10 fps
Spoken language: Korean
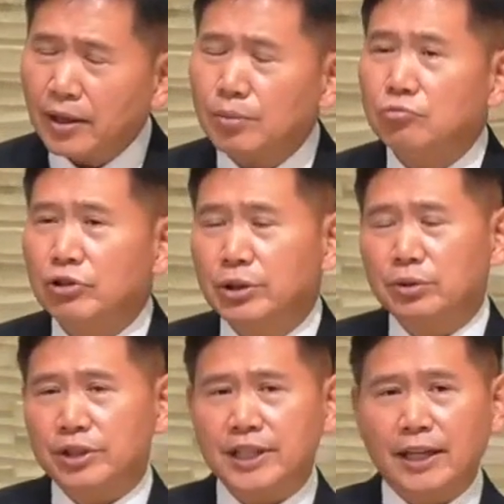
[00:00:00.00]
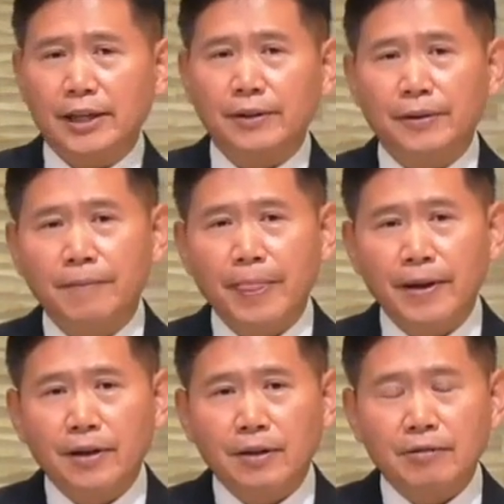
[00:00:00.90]
여러분 우리도 그렇잖아요.
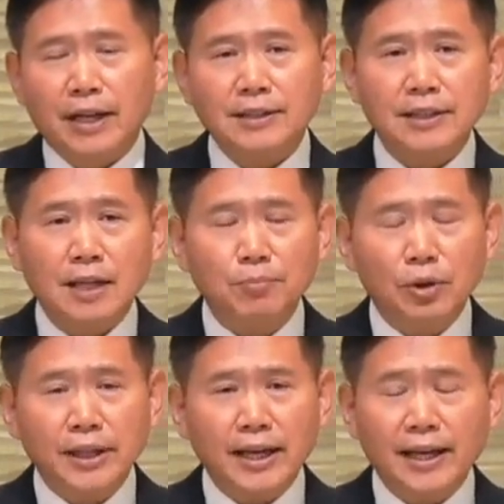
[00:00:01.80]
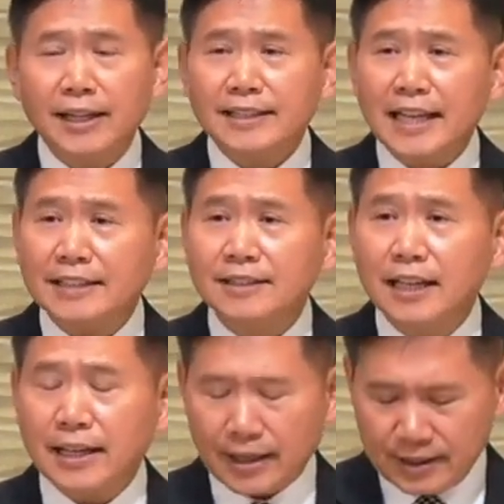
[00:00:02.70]
우리가 세상 볼 때 짜증
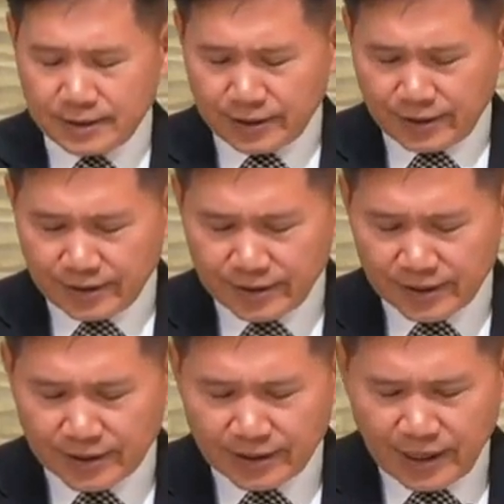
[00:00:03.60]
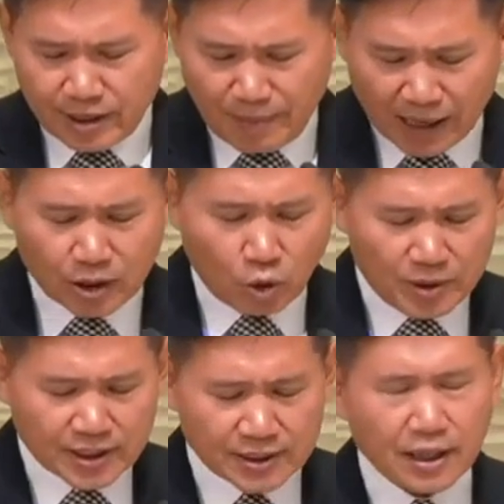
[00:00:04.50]
낼 때가 있어요. 이 망할
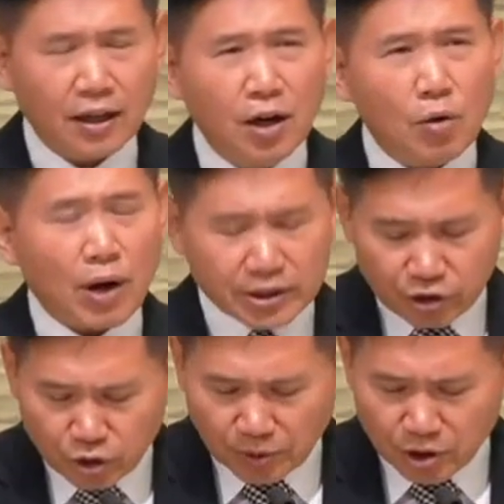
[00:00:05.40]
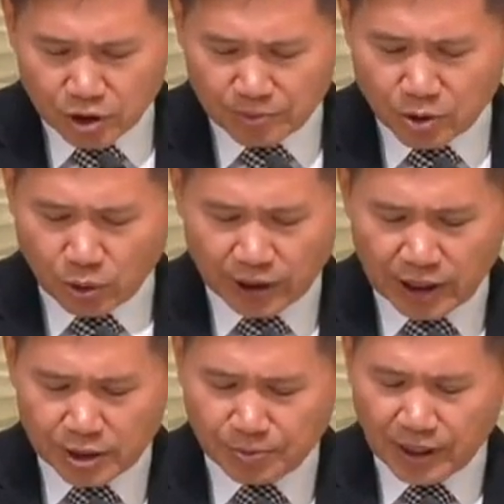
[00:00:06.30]
놈의 세상 확 뒤집어졌으면
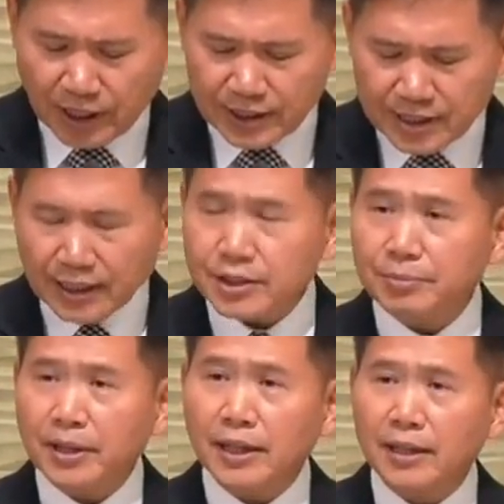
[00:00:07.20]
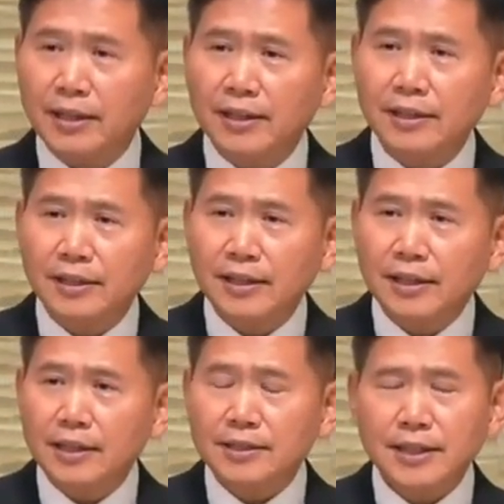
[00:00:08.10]
좋겠다 싶을 때가 있지 않습니까?
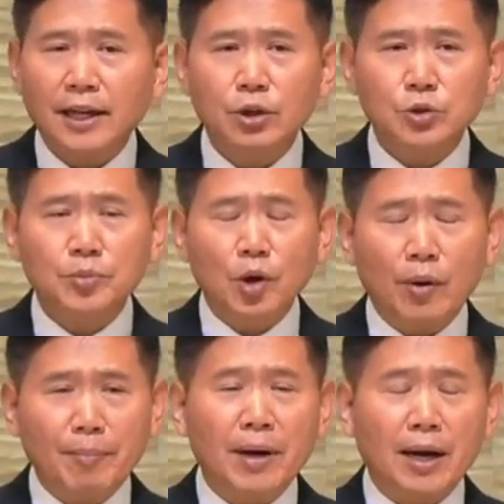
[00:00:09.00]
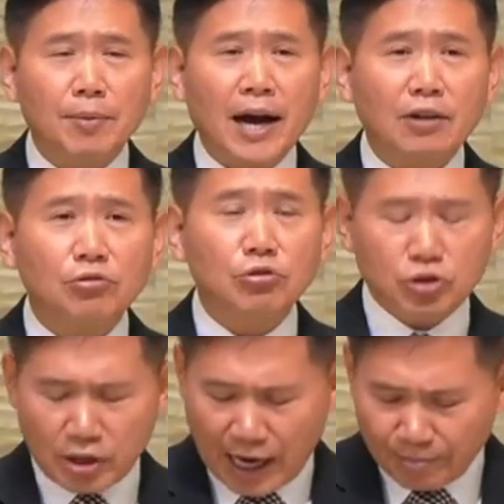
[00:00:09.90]
제가 요즘요 웬만하면 한국
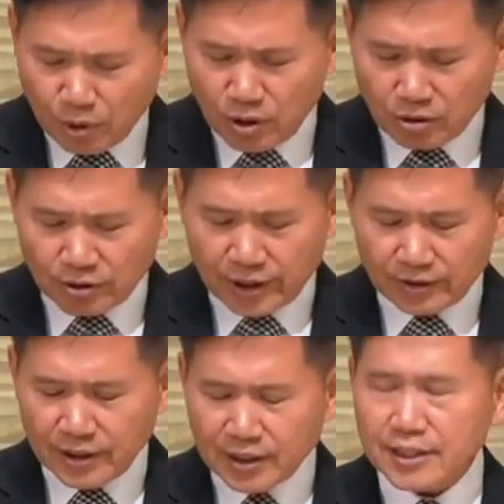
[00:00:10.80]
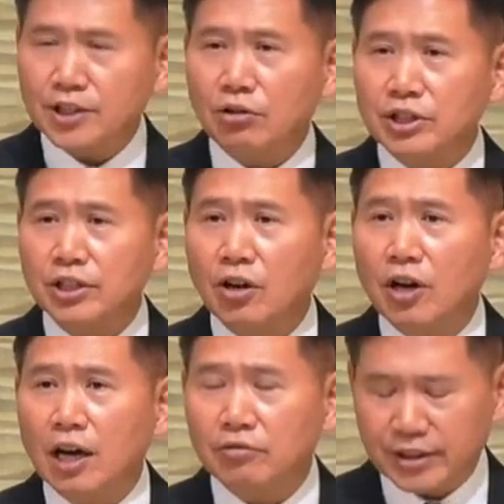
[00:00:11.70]
뉴스를 안 보려고 그래요. 제 정신
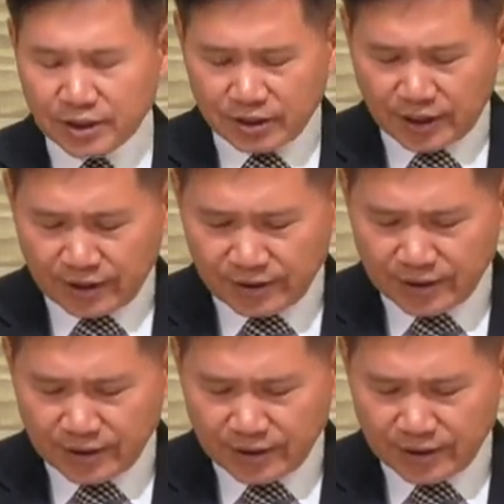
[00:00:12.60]
건강을 위해서 그래요.